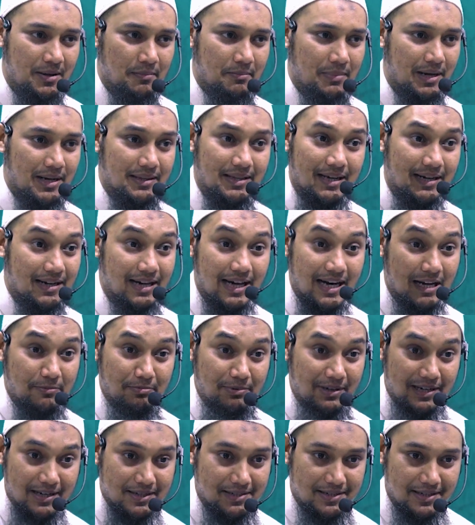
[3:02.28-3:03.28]
মানে তার খারাপ
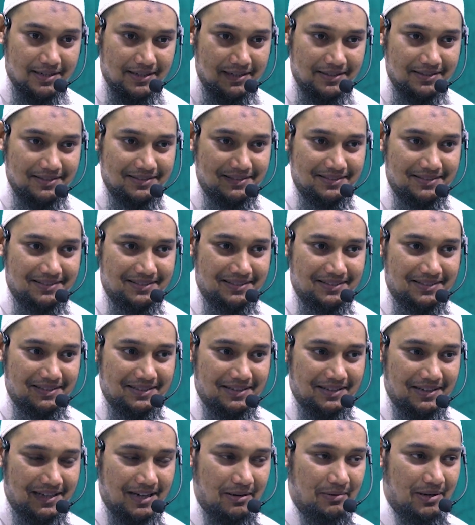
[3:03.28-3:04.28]
লেগেছে
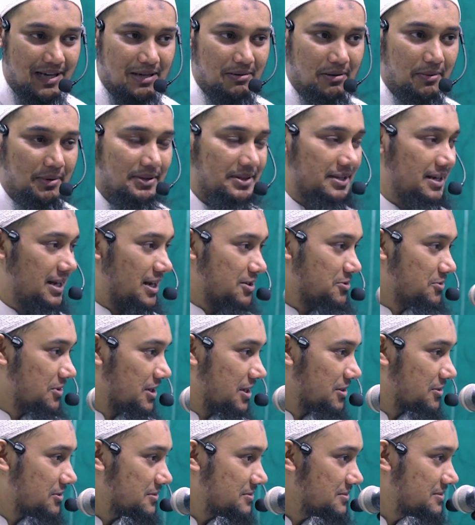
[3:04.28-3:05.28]
আমাকে এভাবে তেরে আসবে
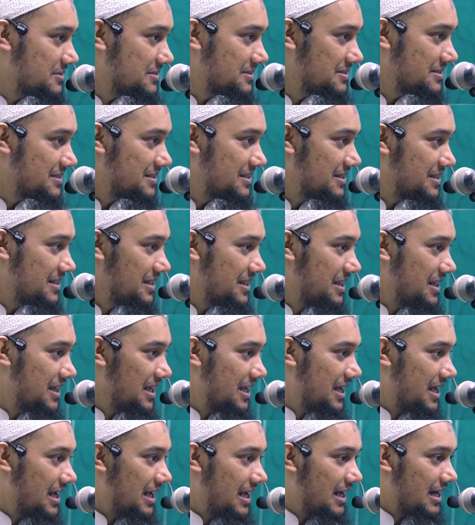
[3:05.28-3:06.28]
কেন
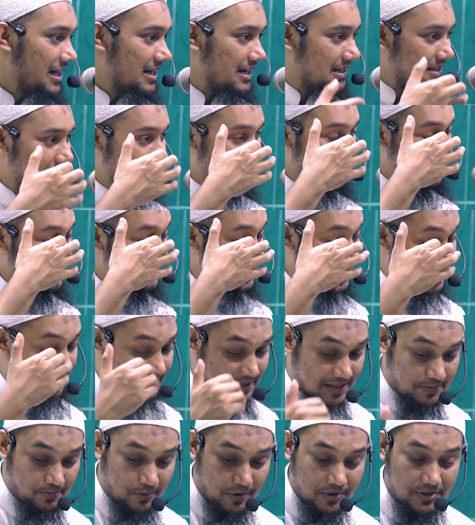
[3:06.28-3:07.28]
আর একদিন তিনি
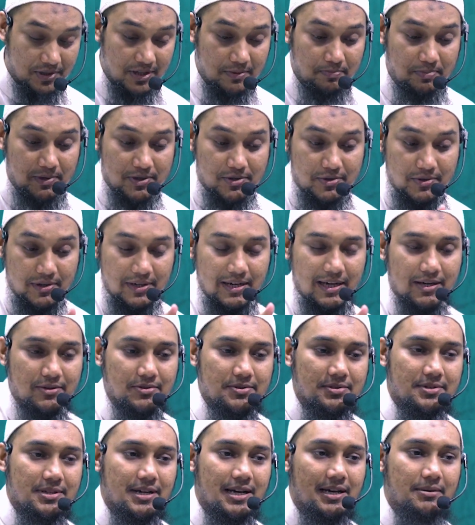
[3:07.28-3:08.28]
নামাজ পড়ছেন পিছনে
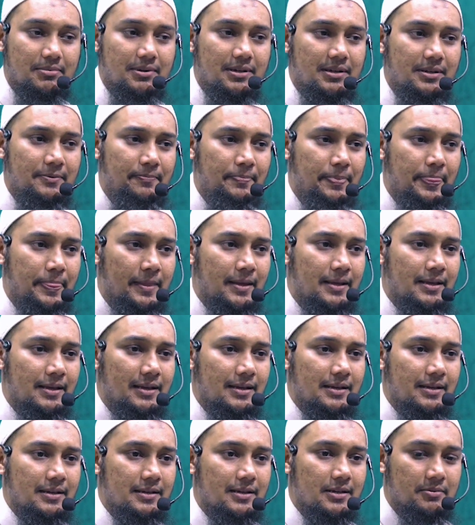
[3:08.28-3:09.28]
একজন সাহাবি
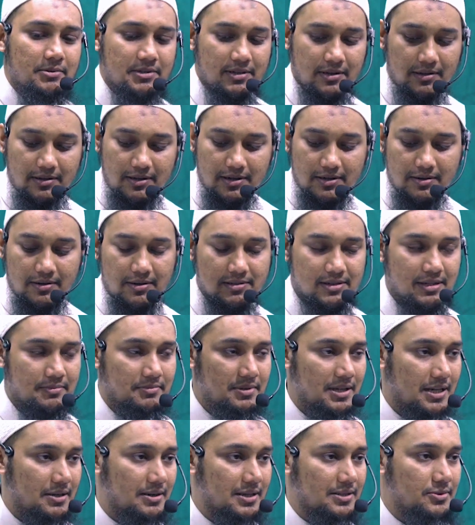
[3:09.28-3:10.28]
নবী
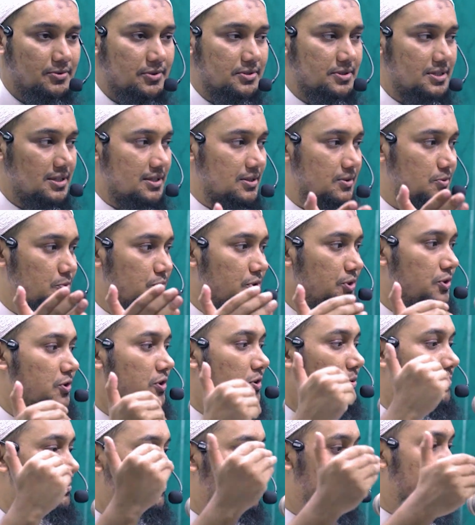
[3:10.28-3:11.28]
সাল্লাহ তেলাওয়াত করছেন
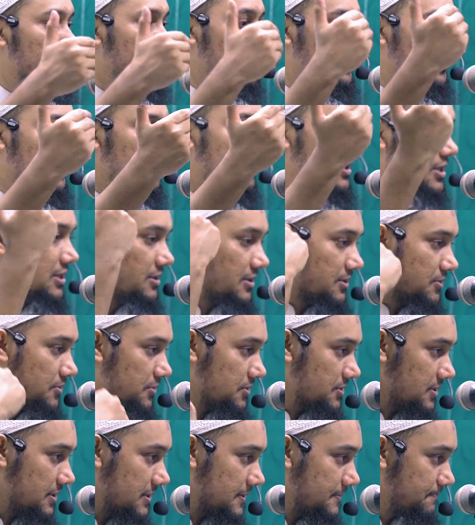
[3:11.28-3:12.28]
উনিও জোরে জোরে তেলাওয়াত
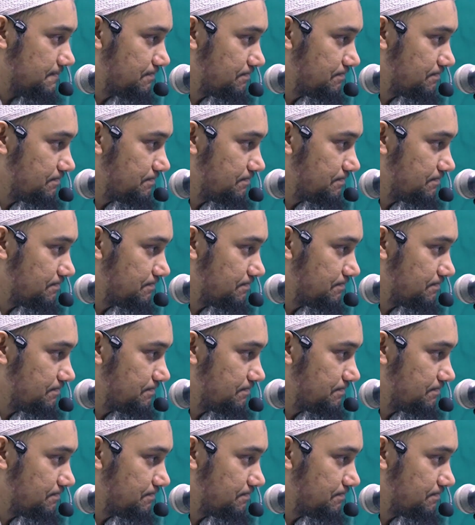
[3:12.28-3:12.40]
করছেন